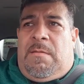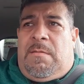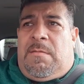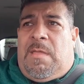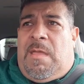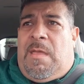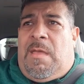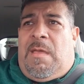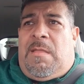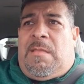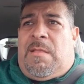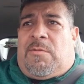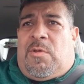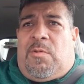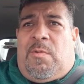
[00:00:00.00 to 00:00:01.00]

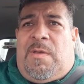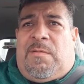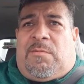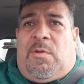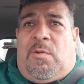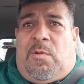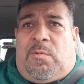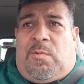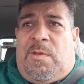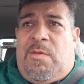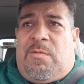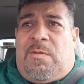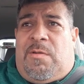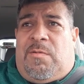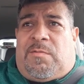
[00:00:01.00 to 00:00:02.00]
de, todo esto? Los
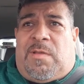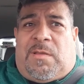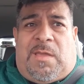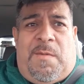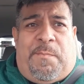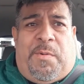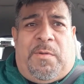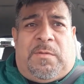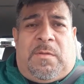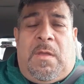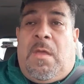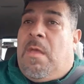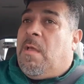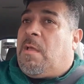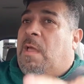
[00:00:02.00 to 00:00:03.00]
dueños de los equipos
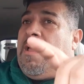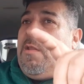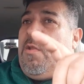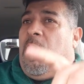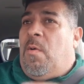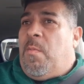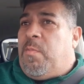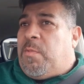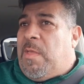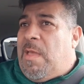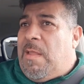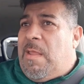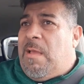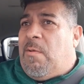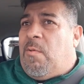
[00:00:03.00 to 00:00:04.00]
que no
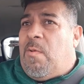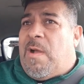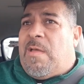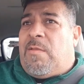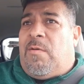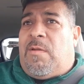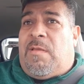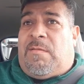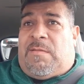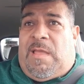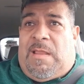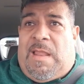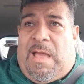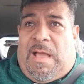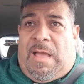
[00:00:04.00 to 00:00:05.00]
tienen jugadores de
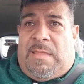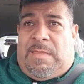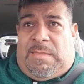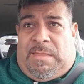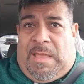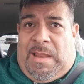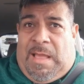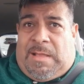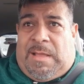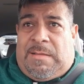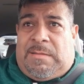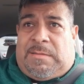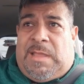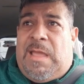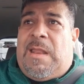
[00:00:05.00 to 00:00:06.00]
la,
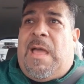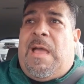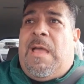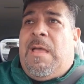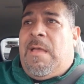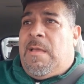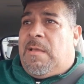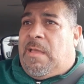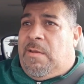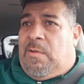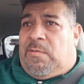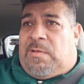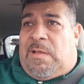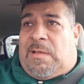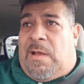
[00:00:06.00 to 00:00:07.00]
cantera, que no
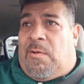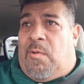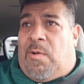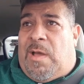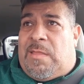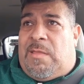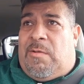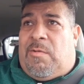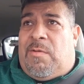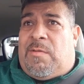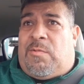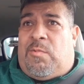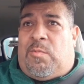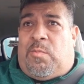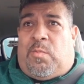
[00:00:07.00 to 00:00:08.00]
sacan jugadores
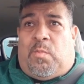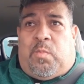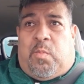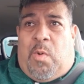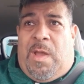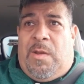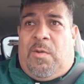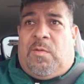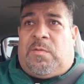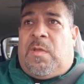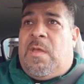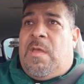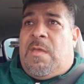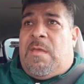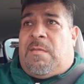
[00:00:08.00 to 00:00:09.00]
buenos
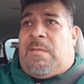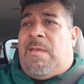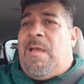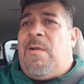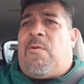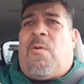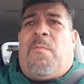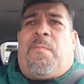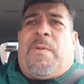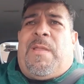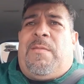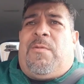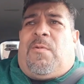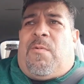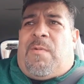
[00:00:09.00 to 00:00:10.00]
y siguen
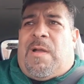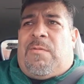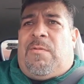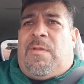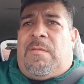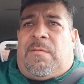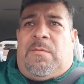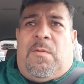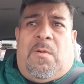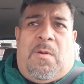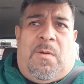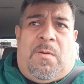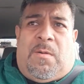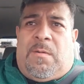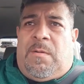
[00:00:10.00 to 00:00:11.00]
comprando jugadores.
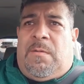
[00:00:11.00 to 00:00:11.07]
No.